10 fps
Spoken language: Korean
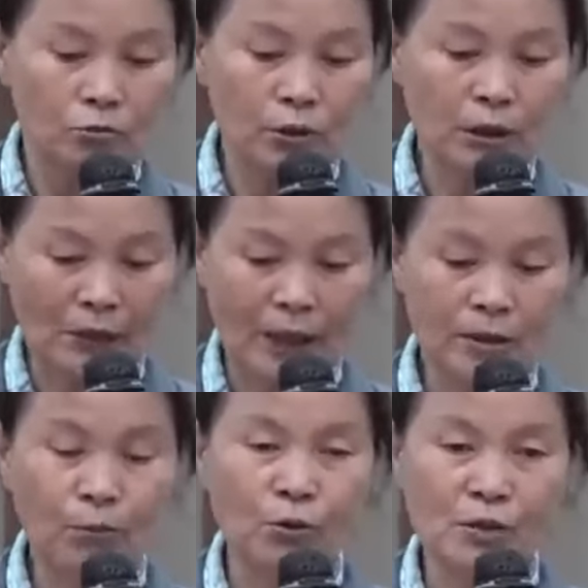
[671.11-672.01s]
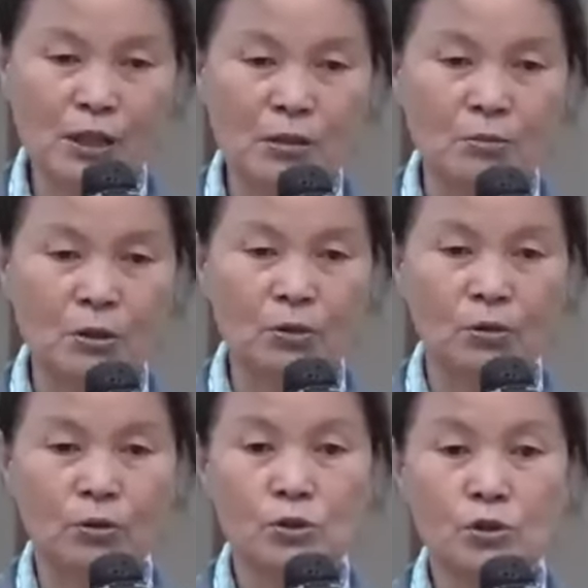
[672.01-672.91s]
우리 담임
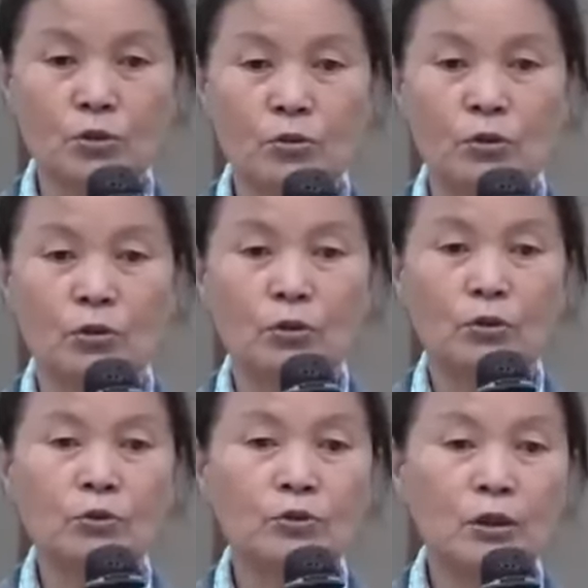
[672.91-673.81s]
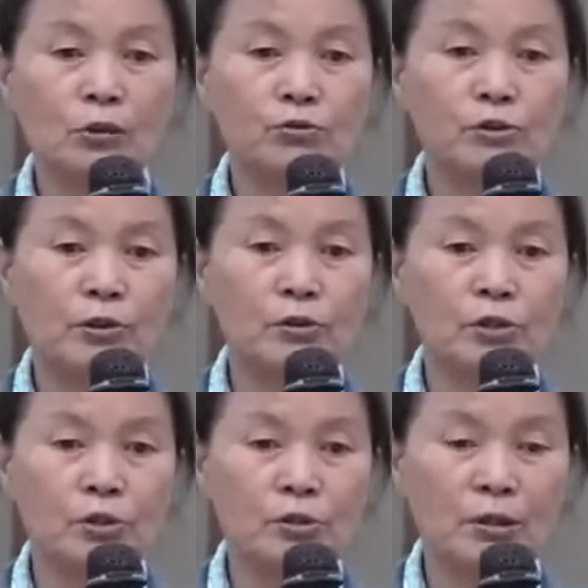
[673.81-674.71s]
목사님이요. 저를 어떻게 훈련을
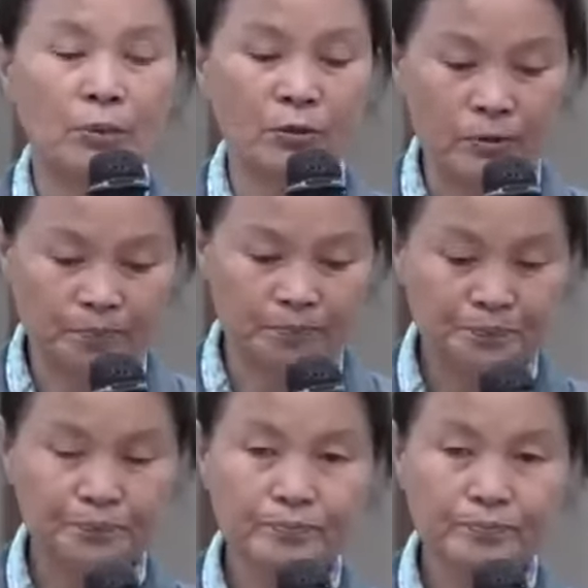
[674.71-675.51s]
시켰냐면